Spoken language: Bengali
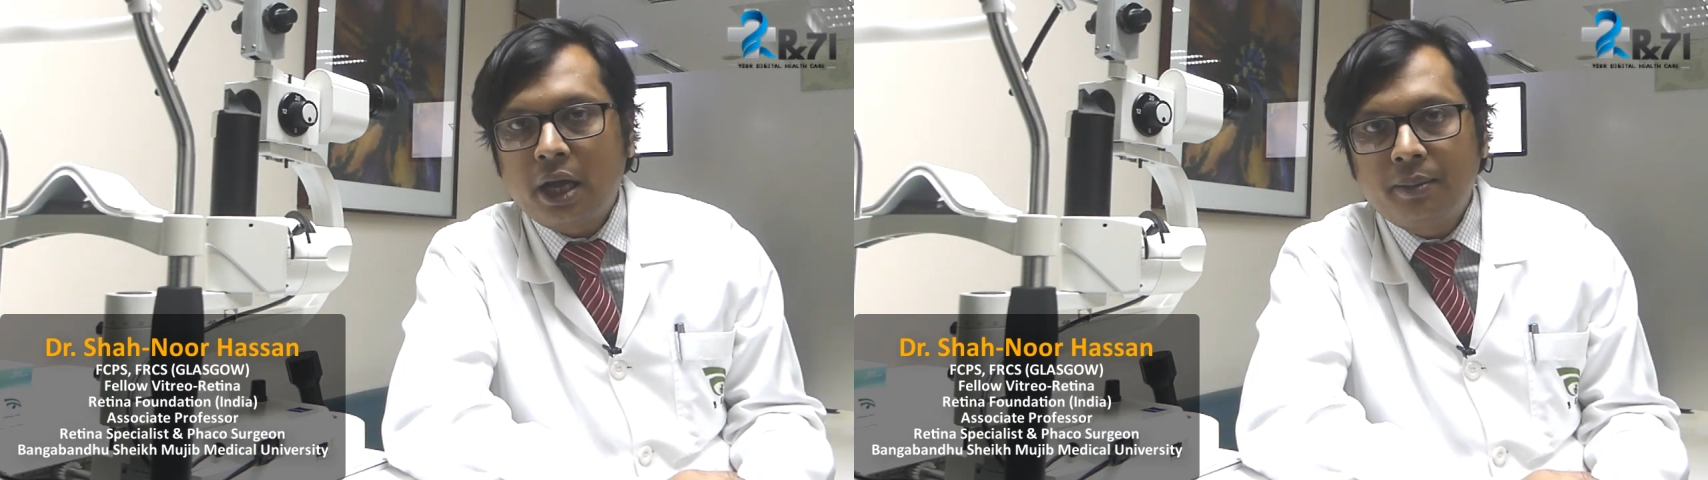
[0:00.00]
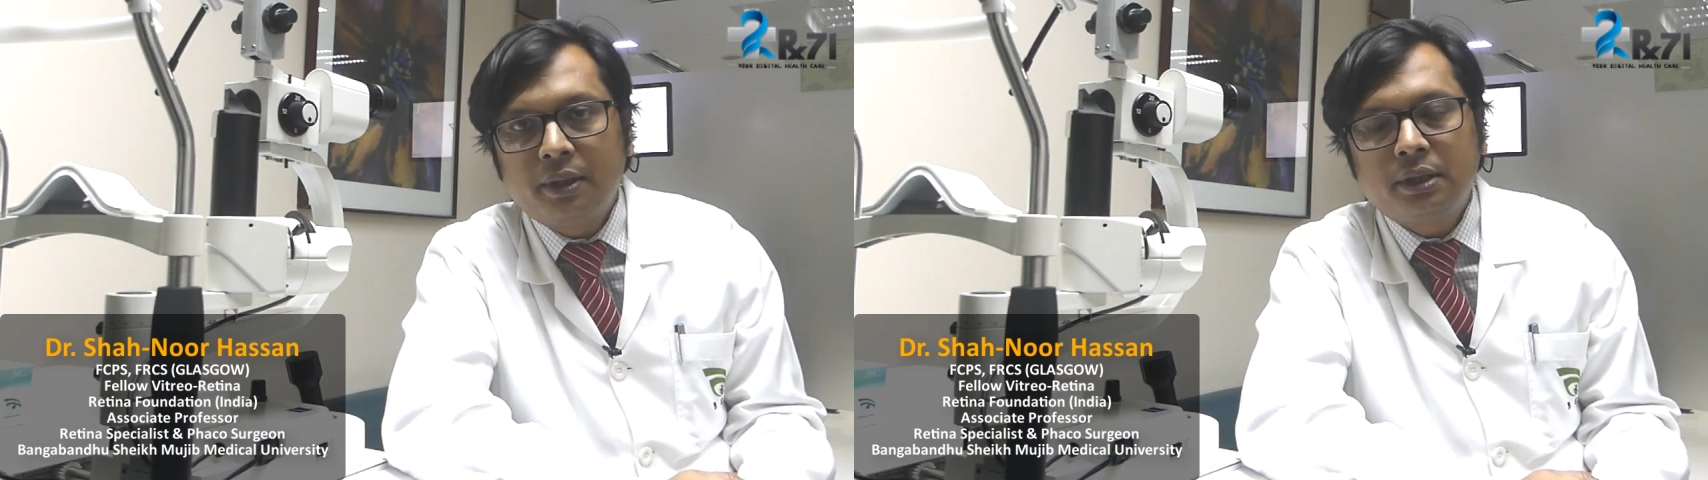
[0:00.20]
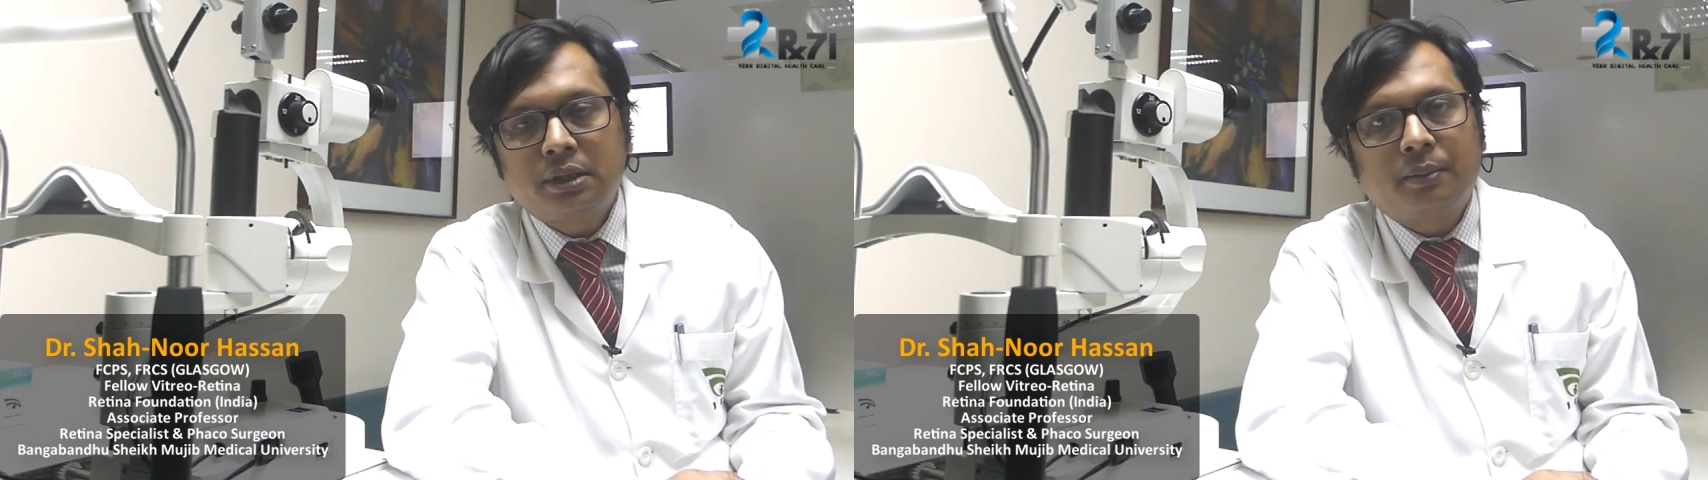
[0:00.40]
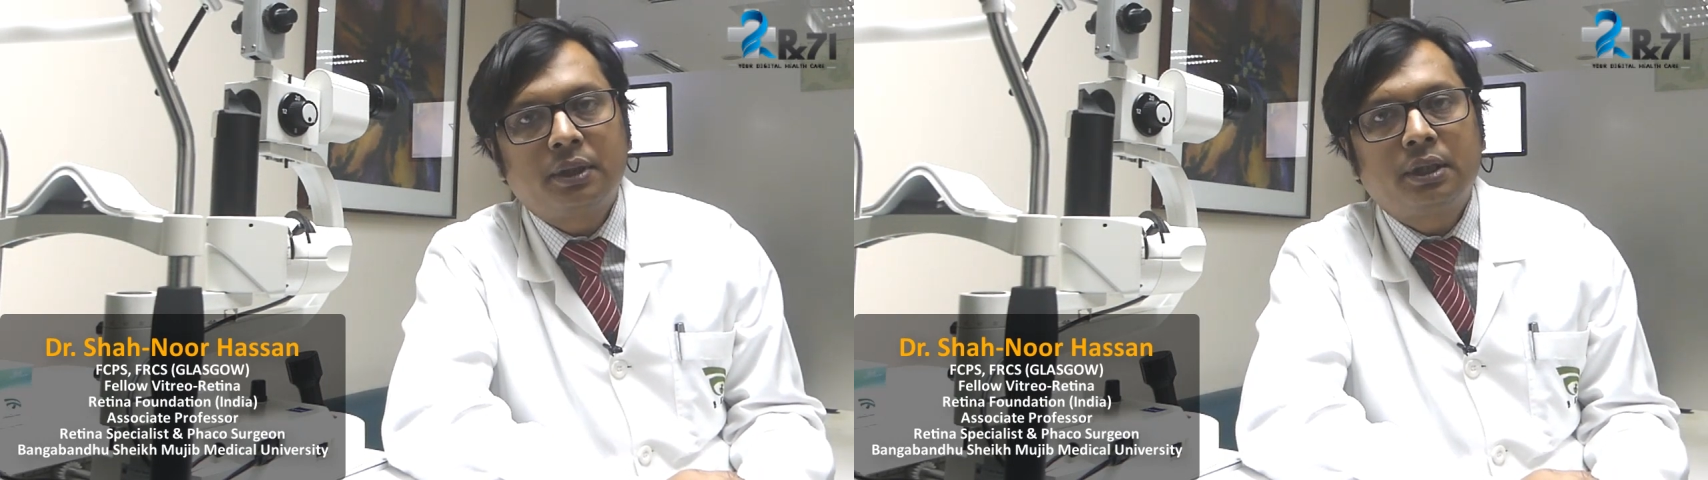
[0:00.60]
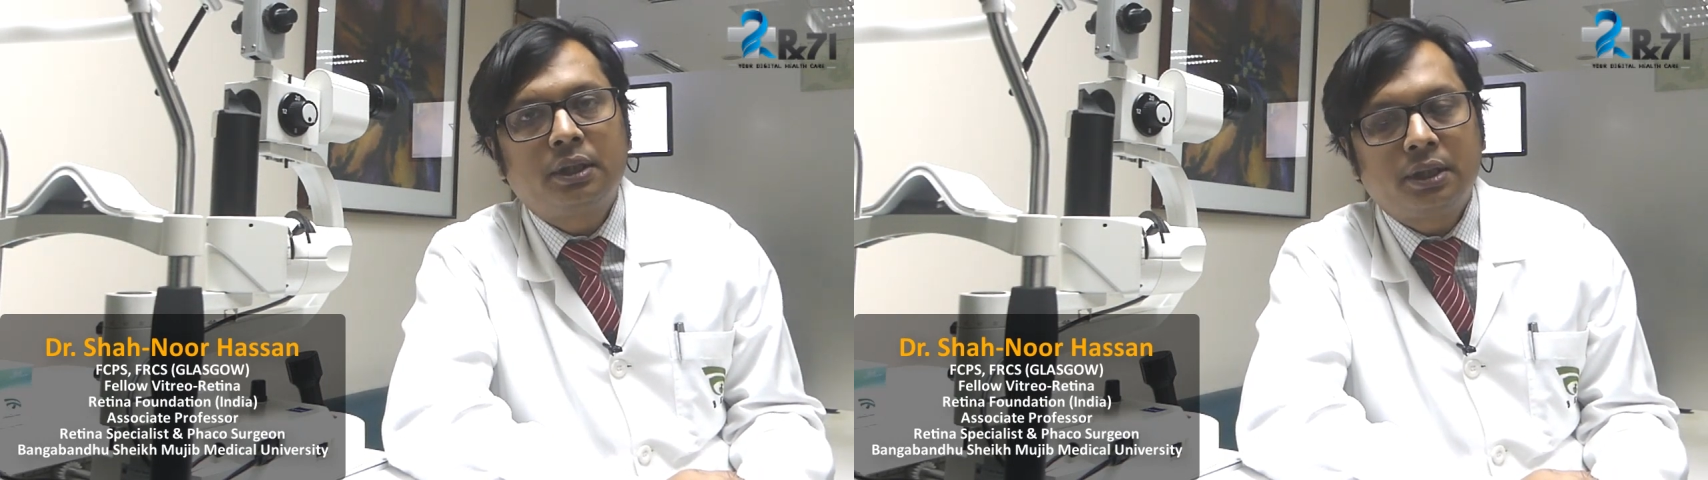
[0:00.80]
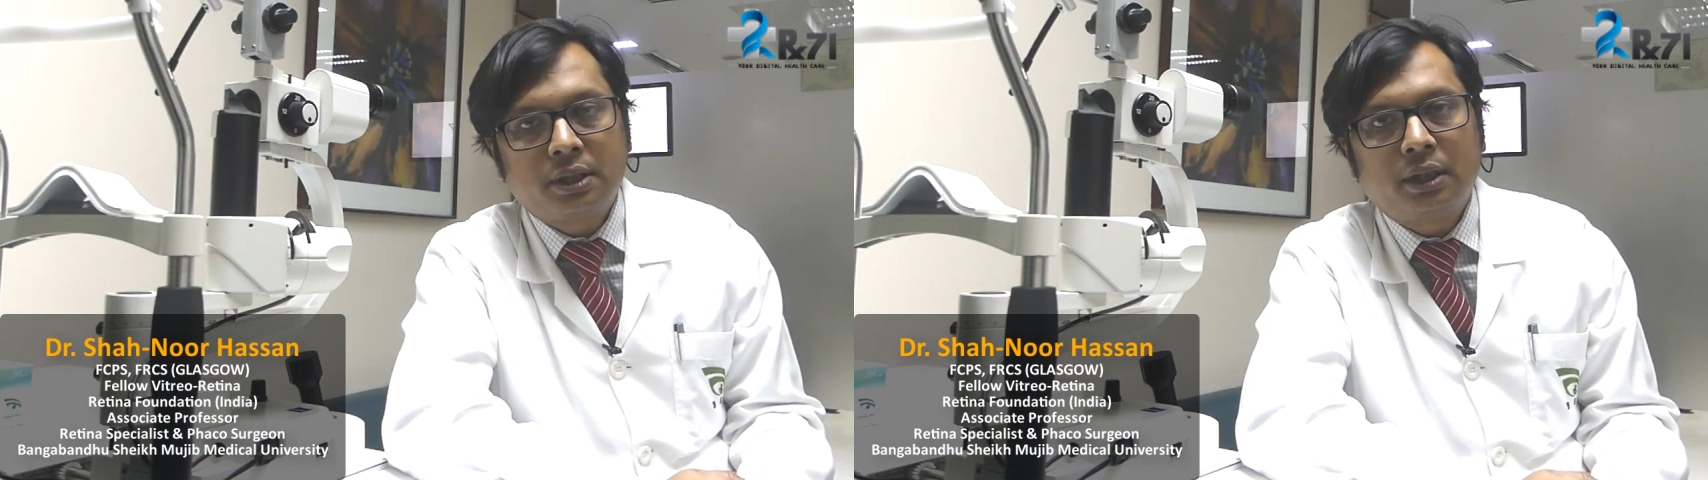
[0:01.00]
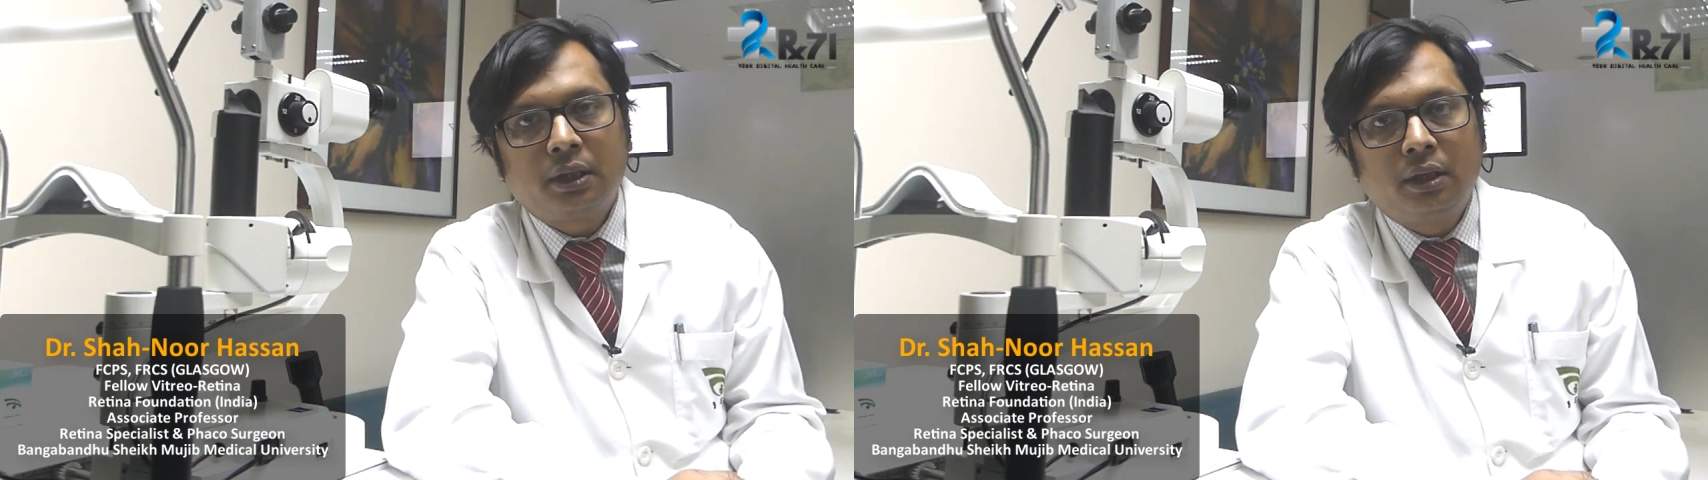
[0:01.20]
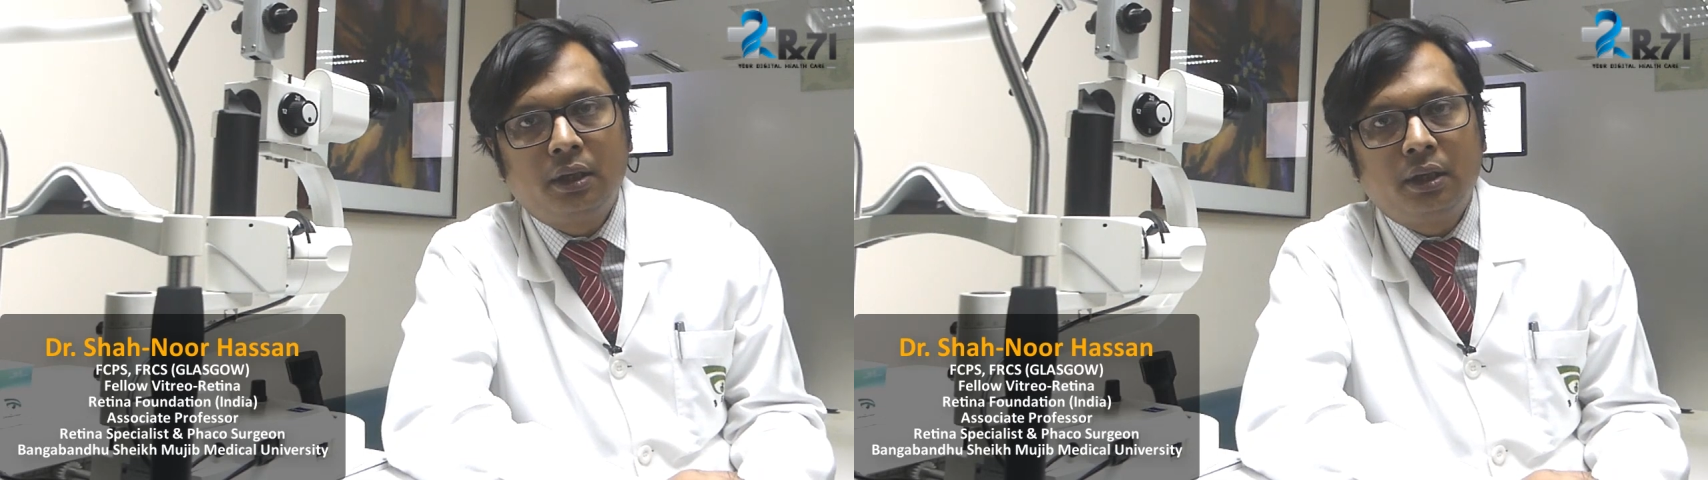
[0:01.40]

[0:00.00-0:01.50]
ডায়াবেটিস আমাদের দেশে